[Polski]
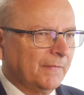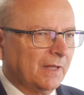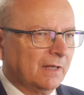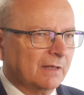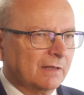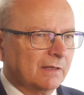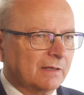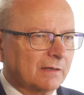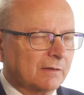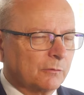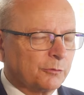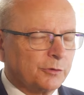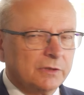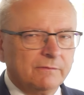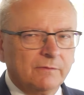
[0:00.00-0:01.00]
e,
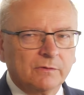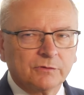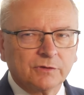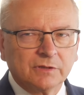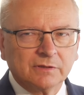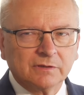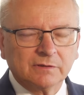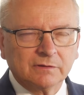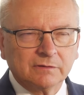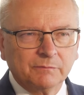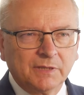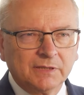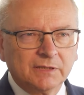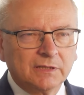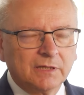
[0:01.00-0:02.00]
kruszywo czy
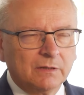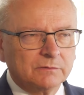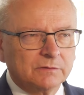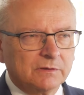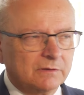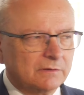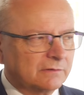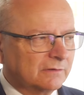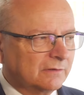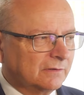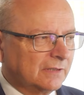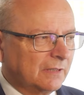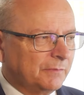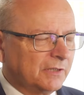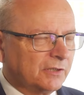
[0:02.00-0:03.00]
materiał, to,
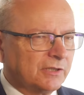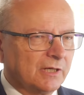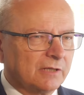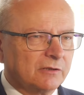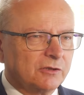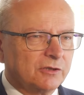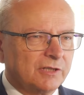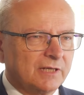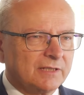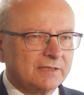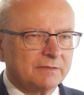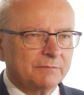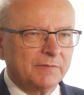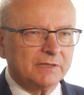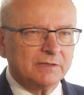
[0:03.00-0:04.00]
to tam jeszcze jakiś
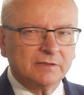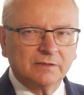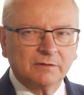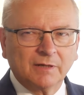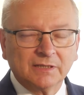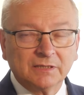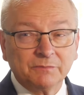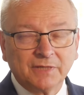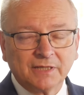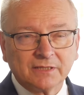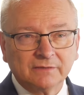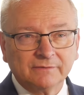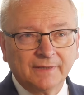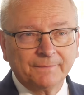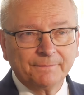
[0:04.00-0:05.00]
czas będzie droga
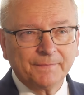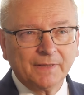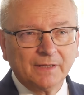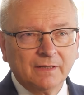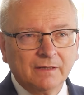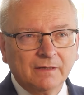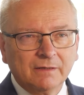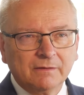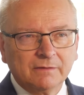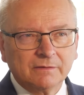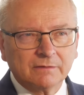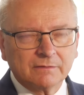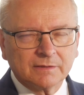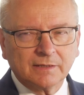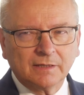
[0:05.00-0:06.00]
tymczasowa.
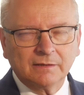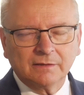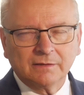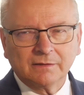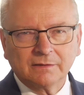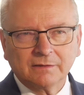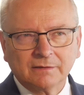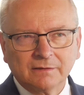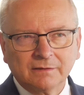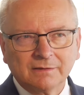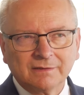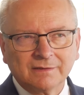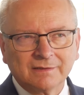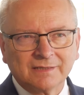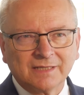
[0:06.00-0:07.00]
To zostanie
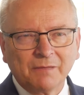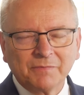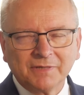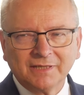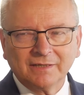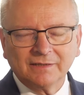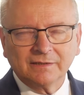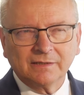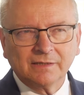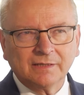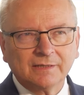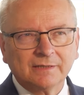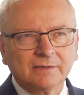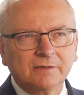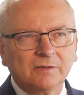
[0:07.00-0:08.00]
y,
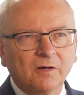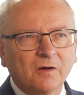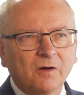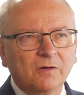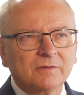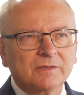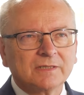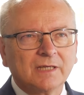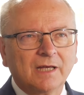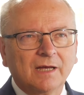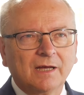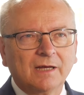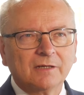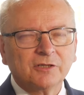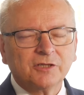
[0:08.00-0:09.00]
zamknięte do
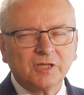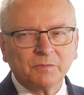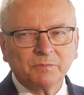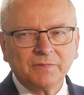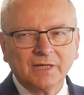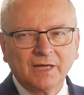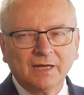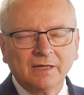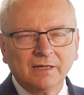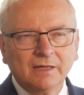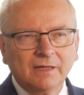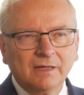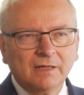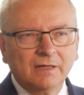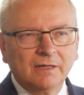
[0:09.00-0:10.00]
końca sierpnia,
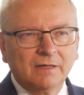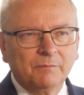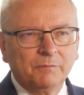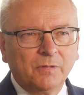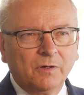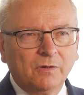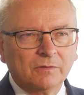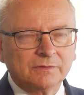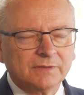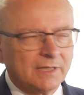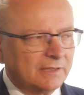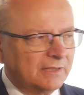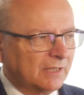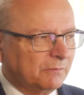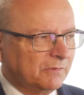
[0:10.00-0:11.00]
bo
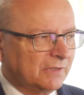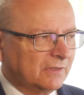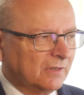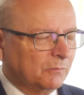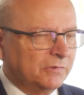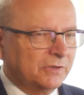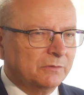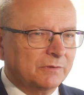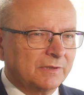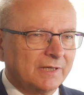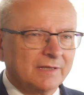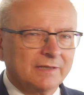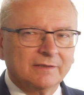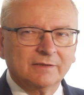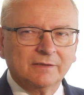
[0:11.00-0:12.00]
taki termin
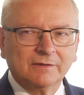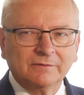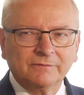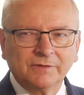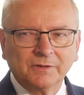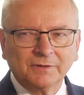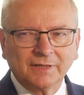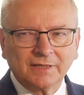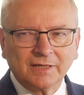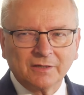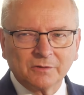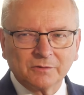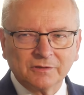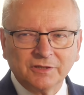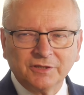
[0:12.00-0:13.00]
obliguje do wykonania
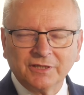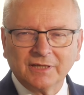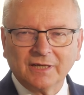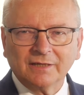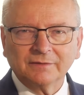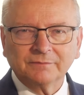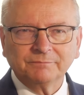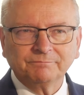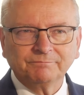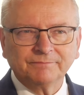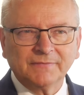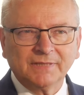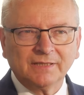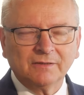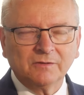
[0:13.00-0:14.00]
i rozliczenia
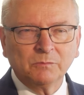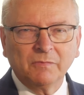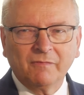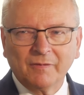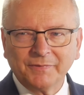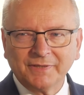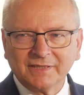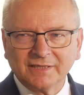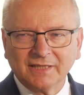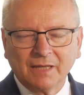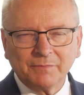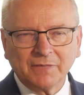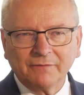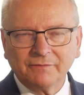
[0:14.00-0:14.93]
y, umowa między nami